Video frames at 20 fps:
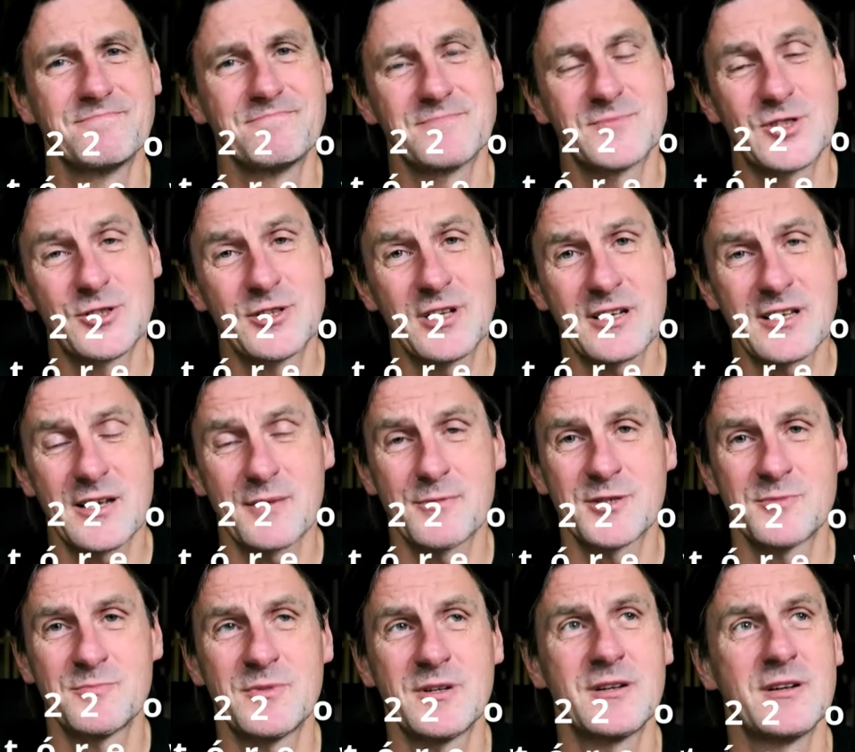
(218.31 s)
To tak,
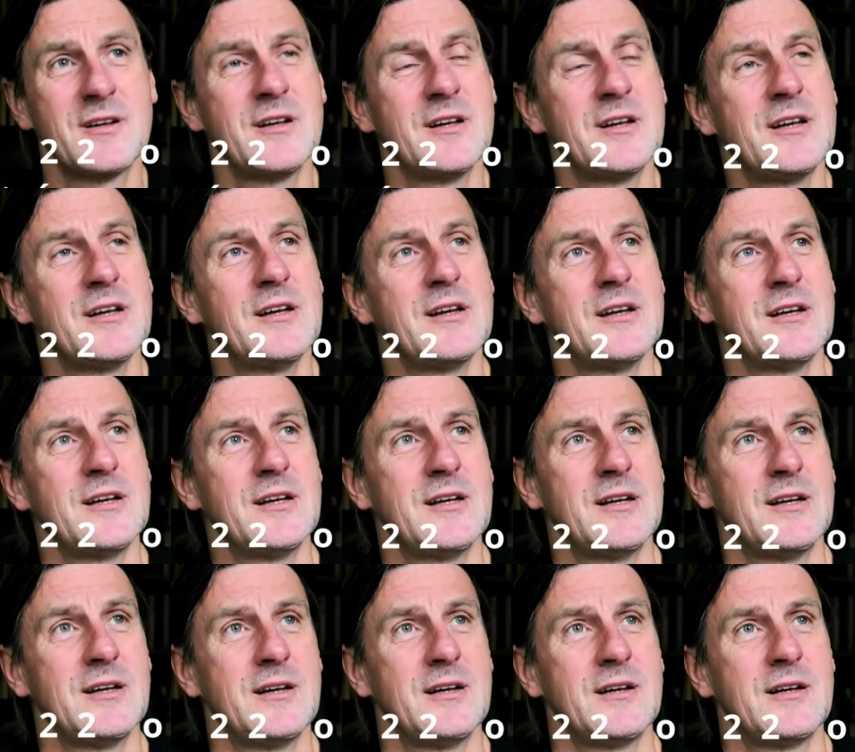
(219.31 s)
jakbyśmy
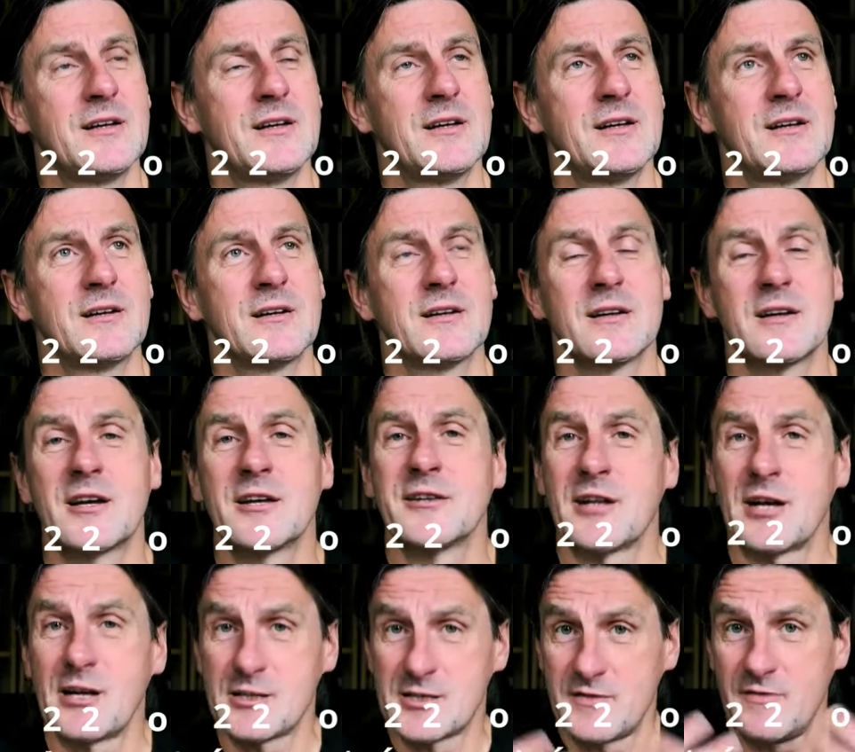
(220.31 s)

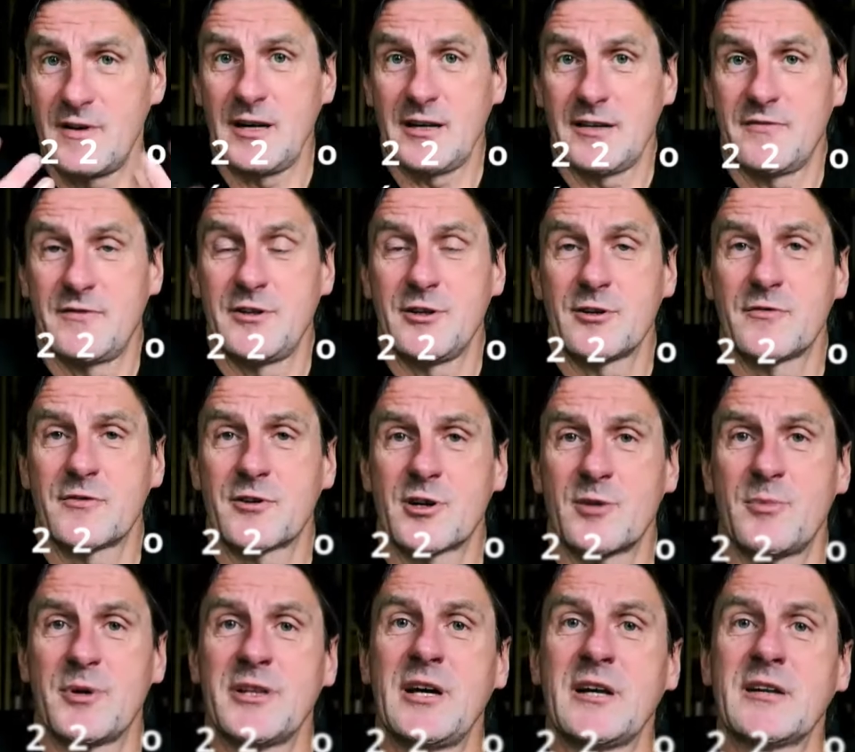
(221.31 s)
generalizowali wyniki tego
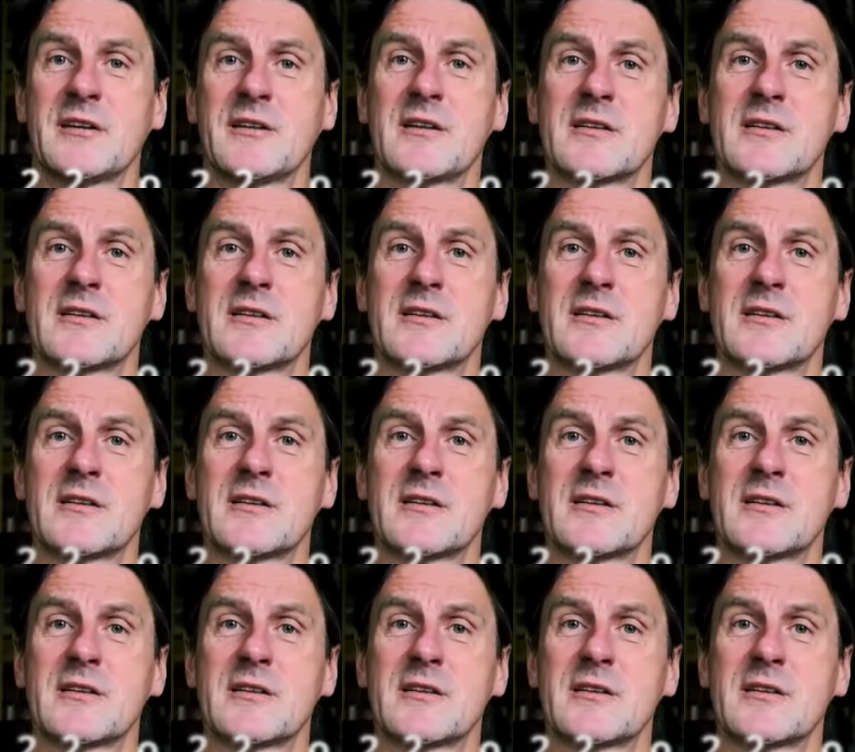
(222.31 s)
badania na